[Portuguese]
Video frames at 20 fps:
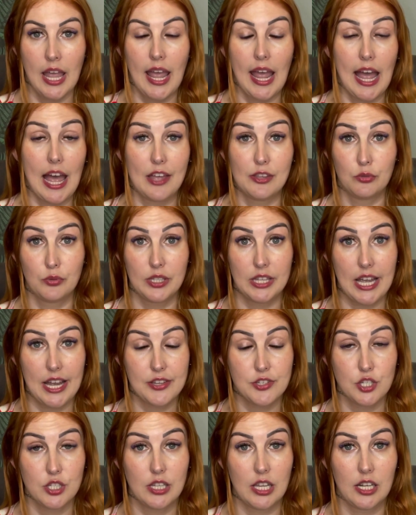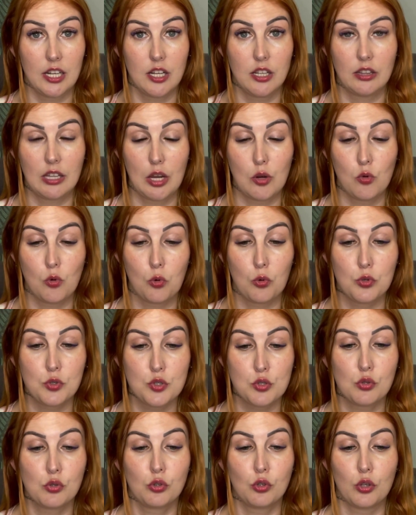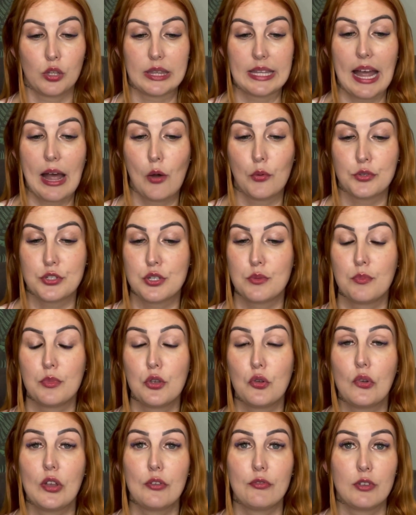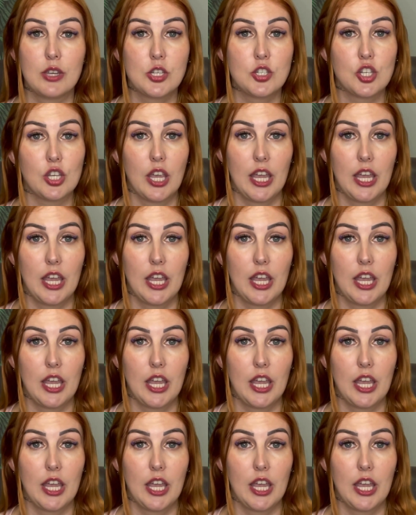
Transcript: A anuidade dele tem o custo total de R$ 1.020,